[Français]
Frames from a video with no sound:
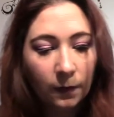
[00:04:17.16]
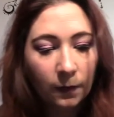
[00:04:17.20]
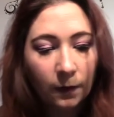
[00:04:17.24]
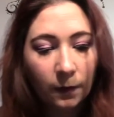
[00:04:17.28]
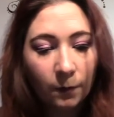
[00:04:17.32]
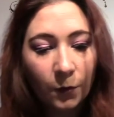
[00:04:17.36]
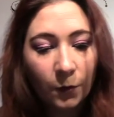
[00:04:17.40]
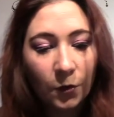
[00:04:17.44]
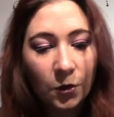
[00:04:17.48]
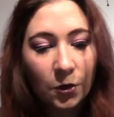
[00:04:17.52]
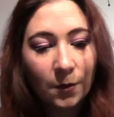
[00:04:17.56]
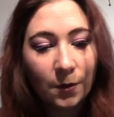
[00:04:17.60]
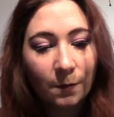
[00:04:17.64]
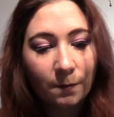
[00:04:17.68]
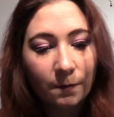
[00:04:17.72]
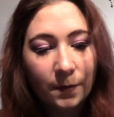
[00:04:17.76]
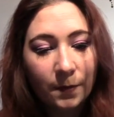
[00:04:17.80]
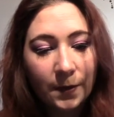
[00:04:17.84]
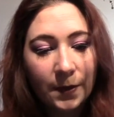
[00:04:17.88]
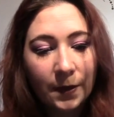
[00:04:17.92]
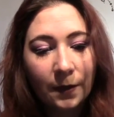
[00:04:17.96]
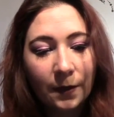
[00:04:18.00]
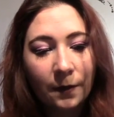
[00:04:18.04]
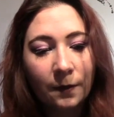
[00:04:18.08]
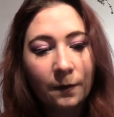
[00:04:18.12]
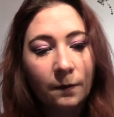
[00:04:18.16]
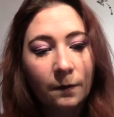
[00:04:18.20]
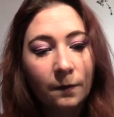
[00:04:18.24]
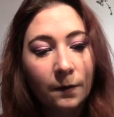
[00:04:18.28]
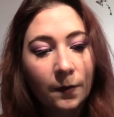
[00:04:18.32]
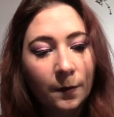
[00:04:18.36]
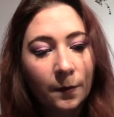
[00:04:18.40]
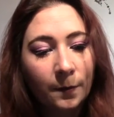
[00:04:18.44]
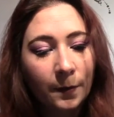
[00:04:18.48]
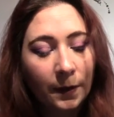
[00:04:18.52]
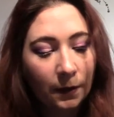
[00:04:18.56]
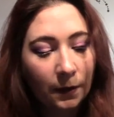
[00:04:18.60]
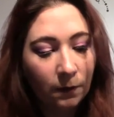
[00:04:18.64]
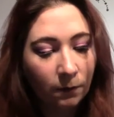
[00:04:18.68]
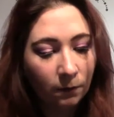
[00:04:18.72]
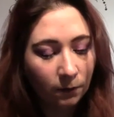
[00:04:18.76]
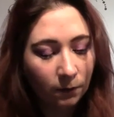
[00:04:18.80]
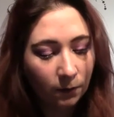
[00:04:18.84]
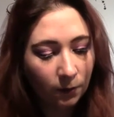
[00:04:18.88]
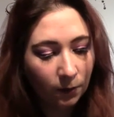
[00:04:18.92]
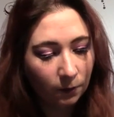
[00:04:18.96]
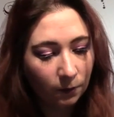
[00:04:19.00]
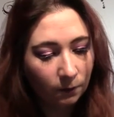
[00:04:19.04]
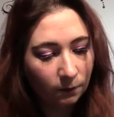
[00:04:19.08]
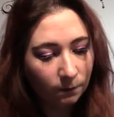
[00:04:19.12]
Et moi, j'aime bien, hein, par
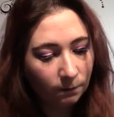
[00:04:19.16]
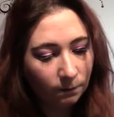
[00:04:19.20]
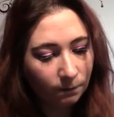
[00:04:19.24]
contre,